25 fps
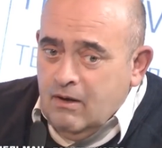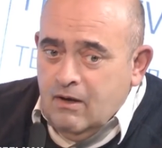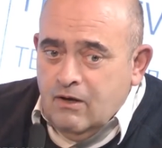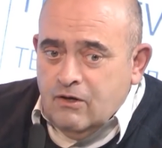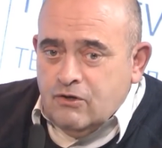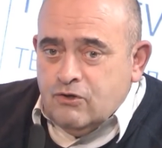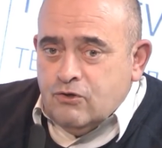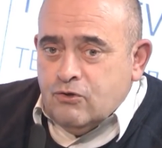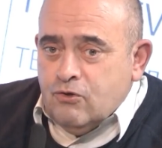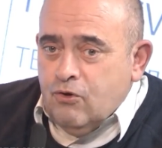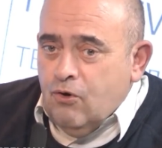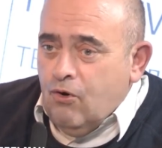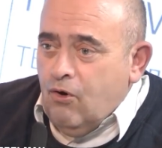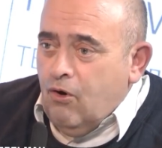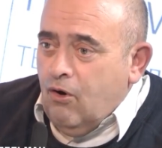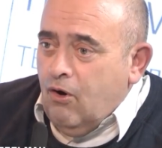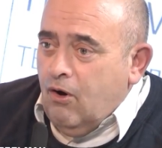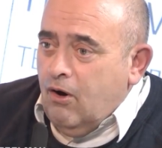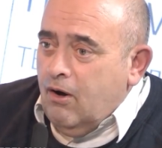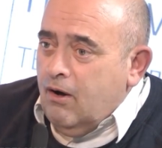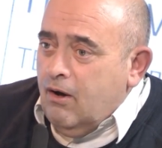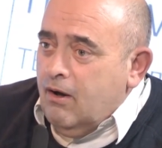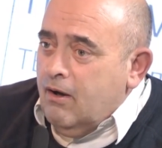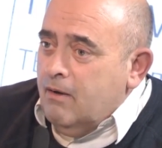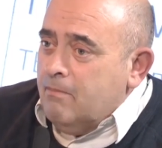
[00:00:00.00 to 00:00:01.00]

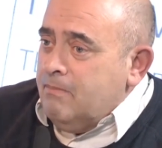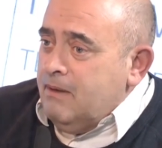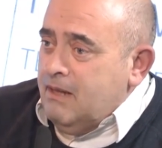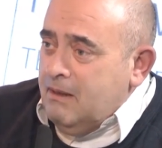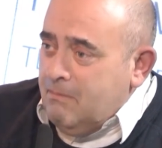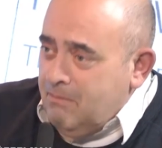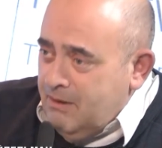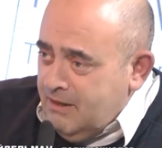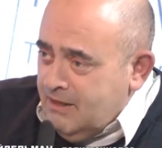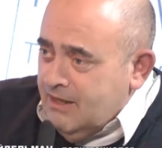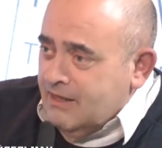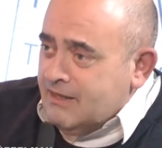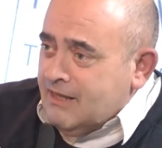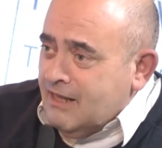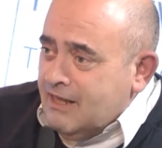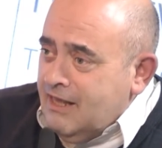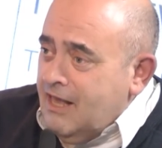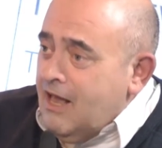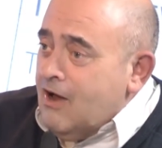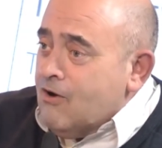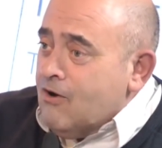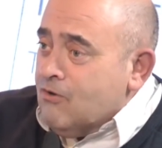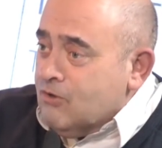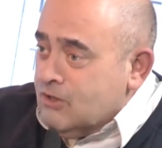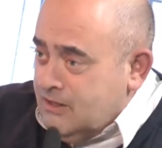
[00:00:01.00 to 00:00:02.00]
что Бенемин
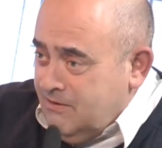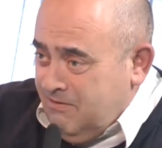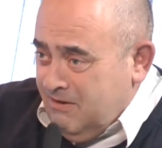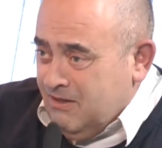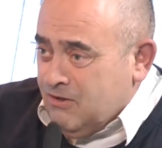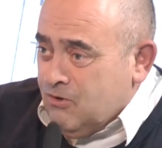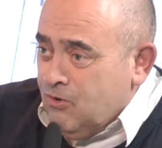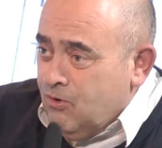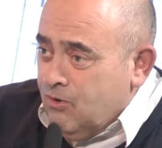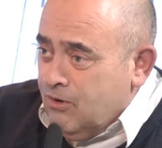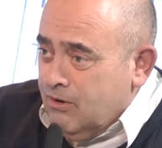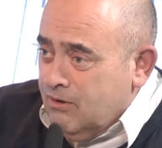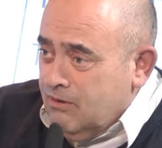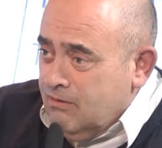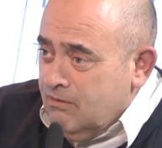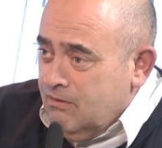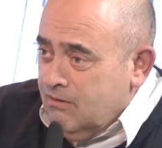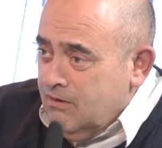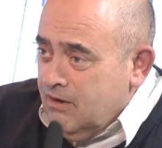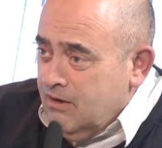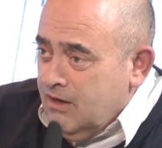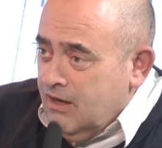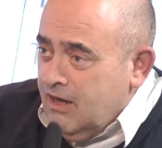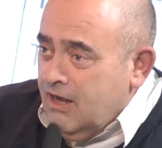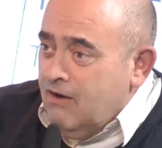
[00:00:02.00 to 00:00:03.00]
Натаньягу святой,
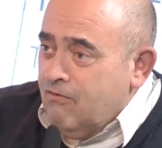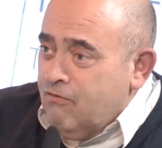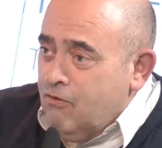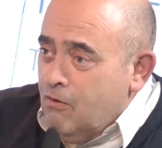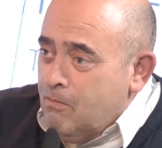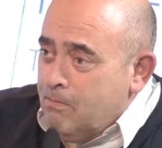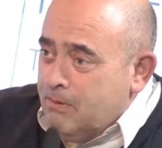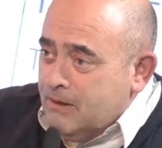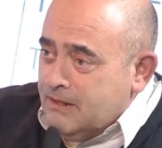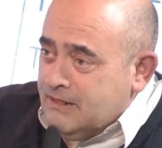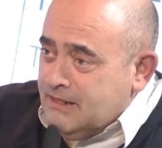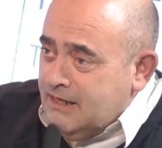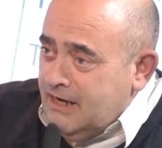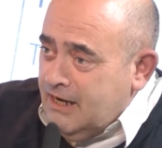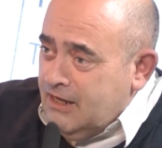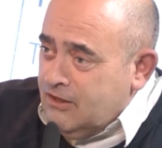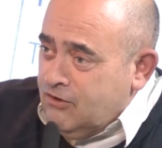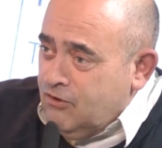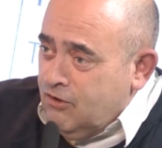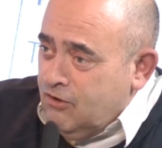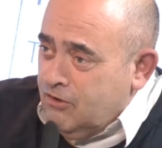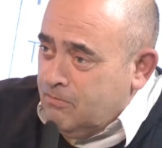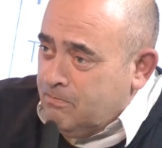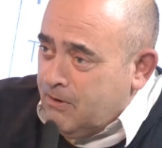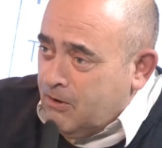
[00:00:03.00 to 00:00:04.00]
его
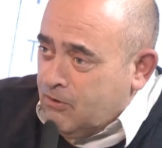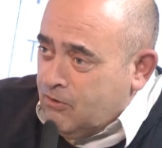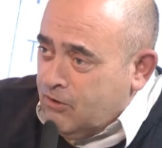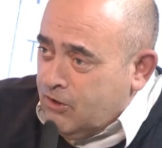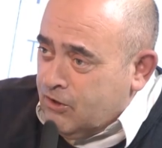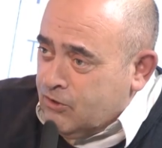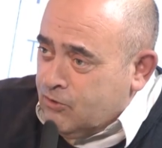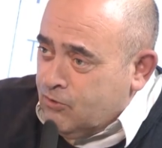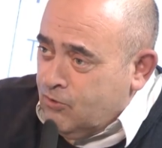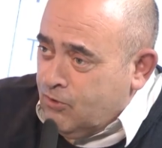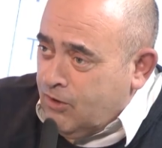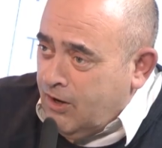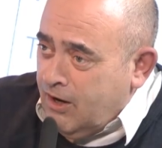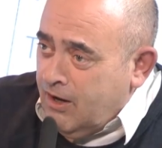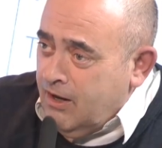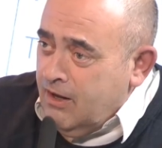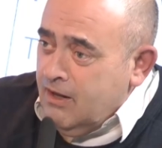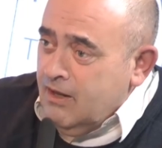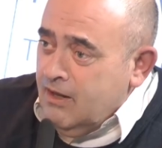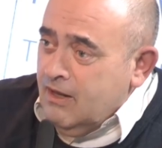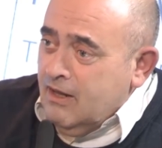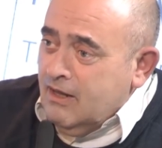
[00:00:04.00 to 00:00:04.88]
преследует прокуратура.